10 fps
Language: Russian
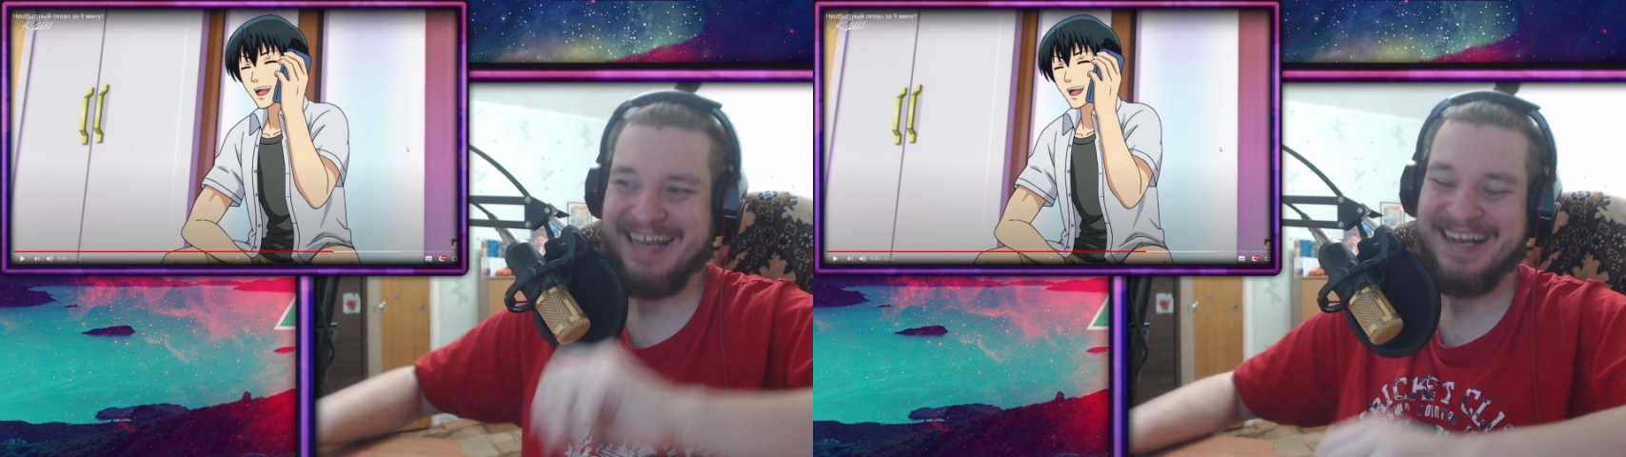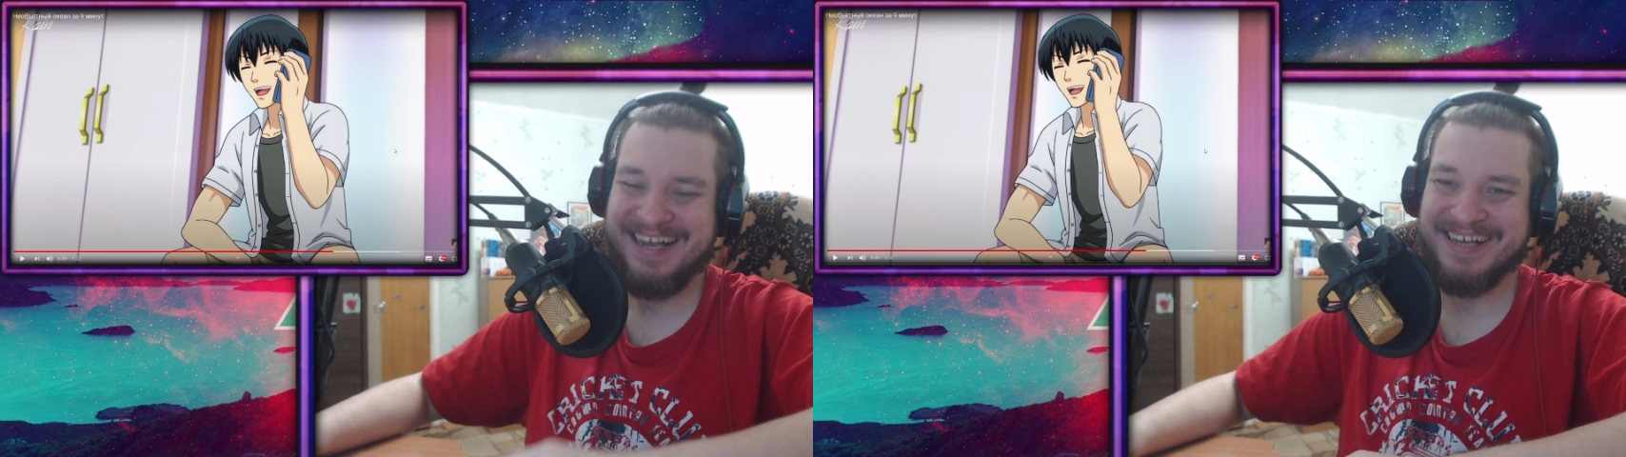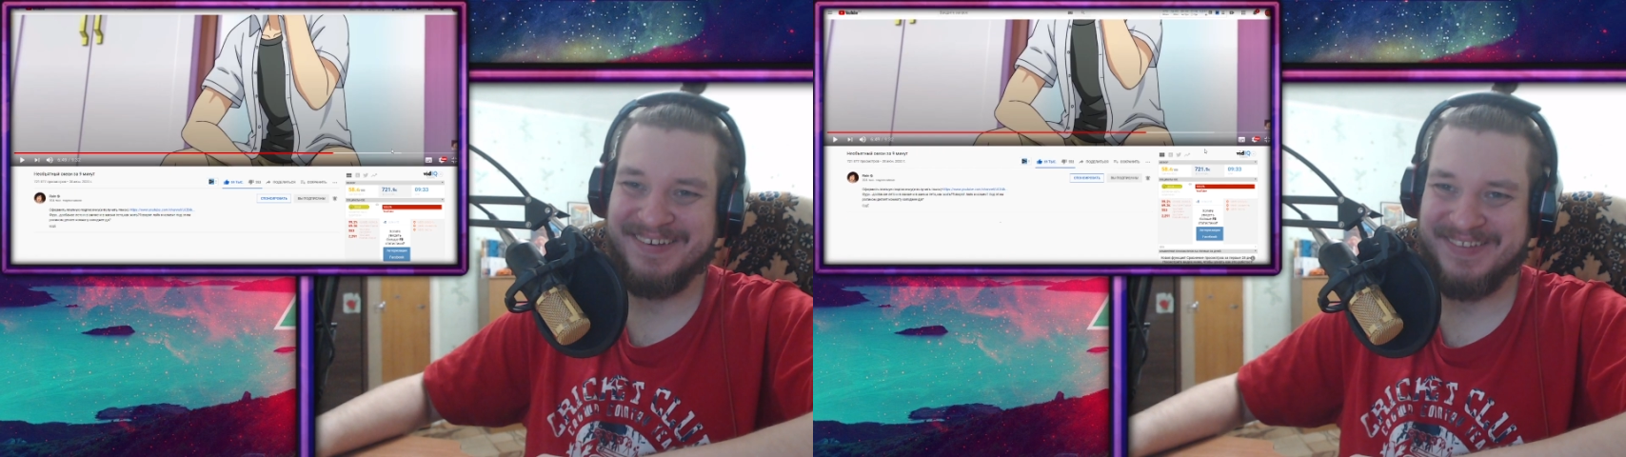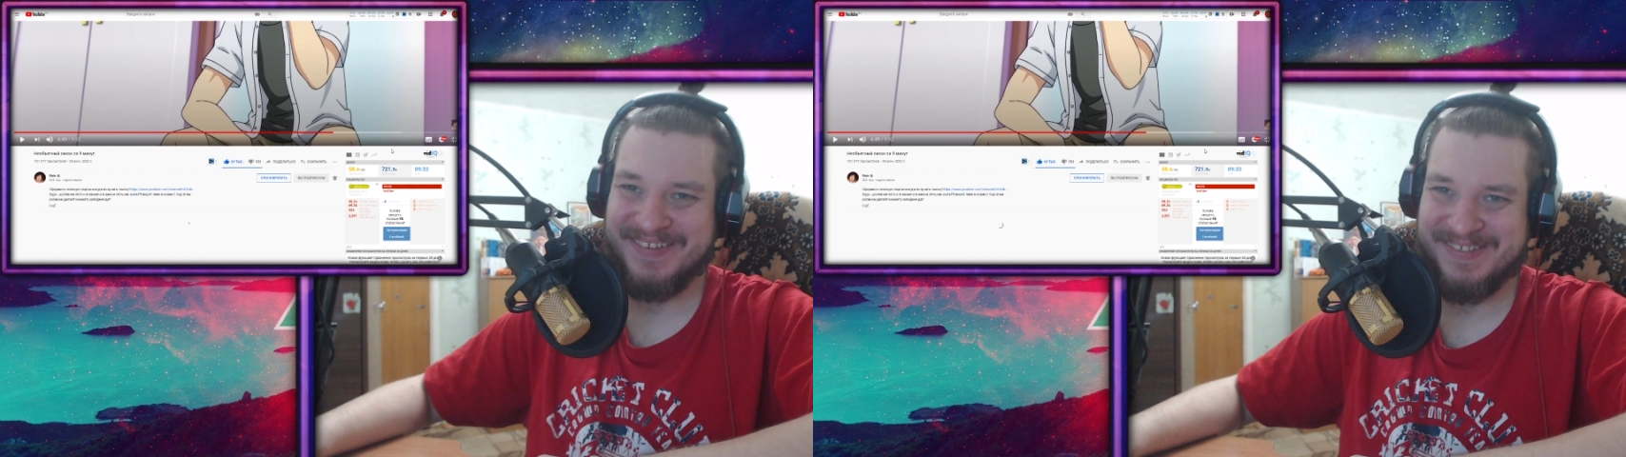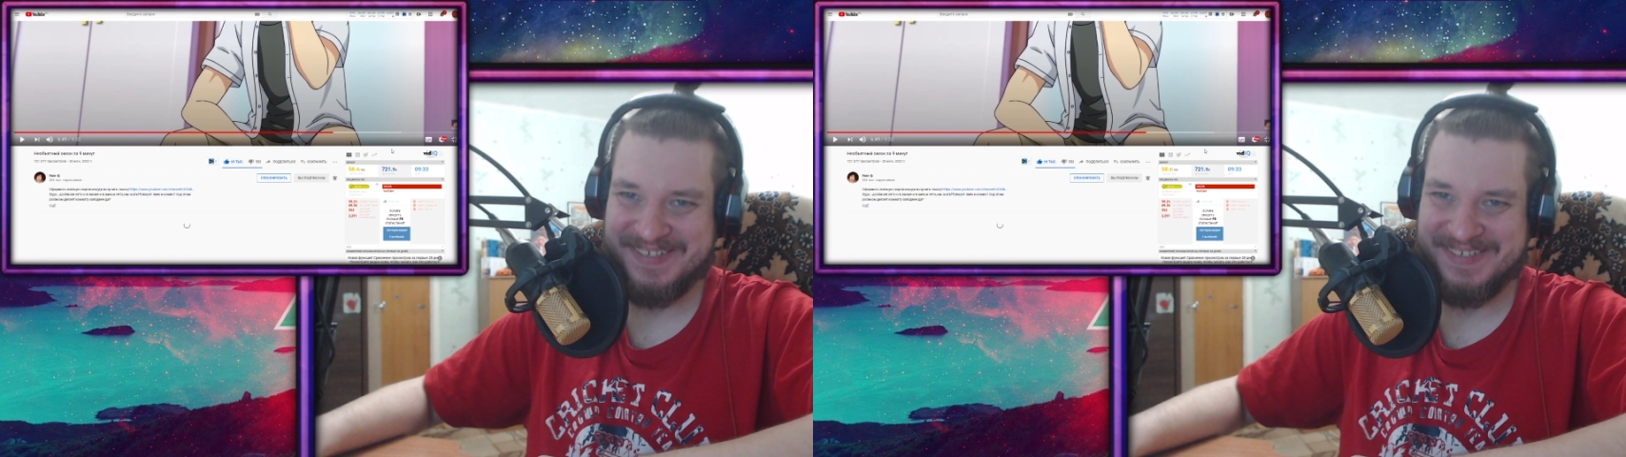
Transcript: когда видос